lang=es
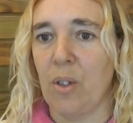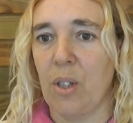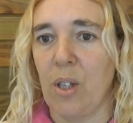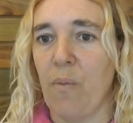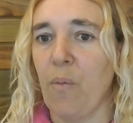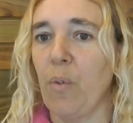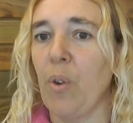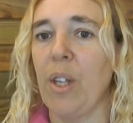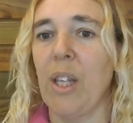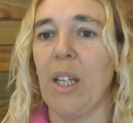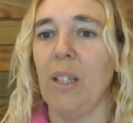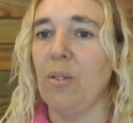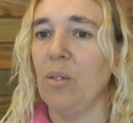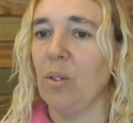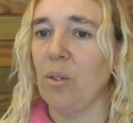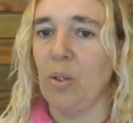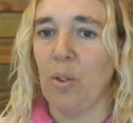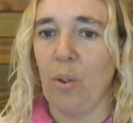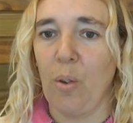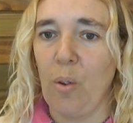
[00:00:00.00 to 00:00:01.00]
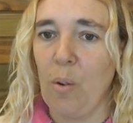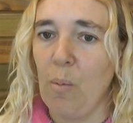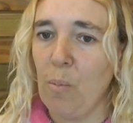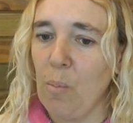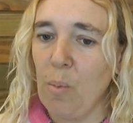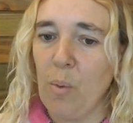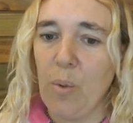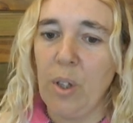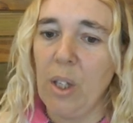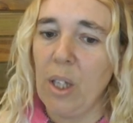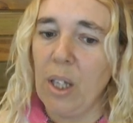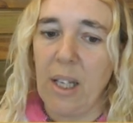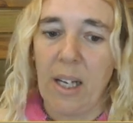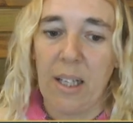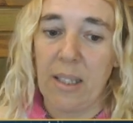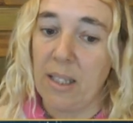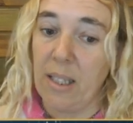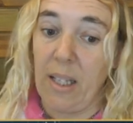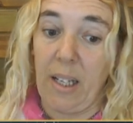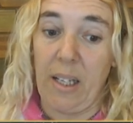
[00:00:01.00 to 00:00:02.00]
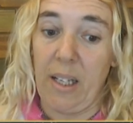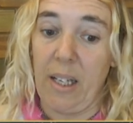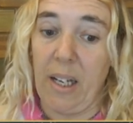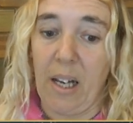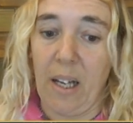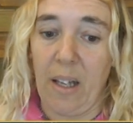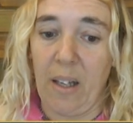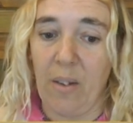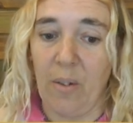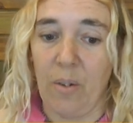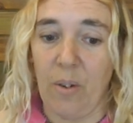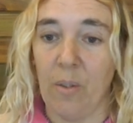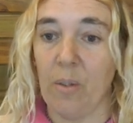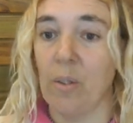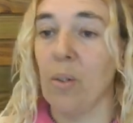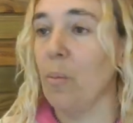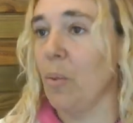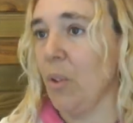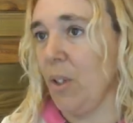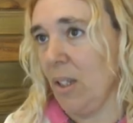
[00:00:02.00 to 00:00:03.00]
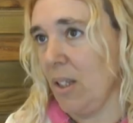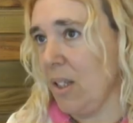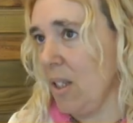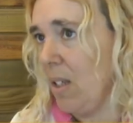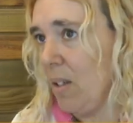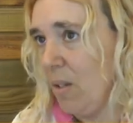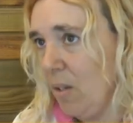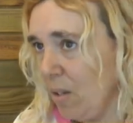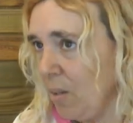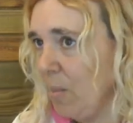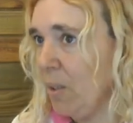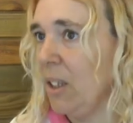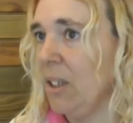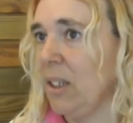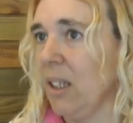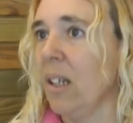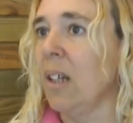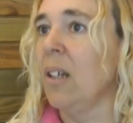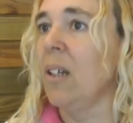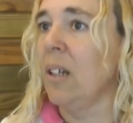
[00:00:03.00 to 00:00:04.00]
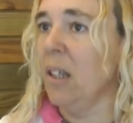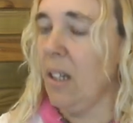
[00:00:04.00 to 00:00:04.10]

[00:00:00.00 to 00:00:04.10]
se fue dando todo muy acelerado, como decían hoy, viste,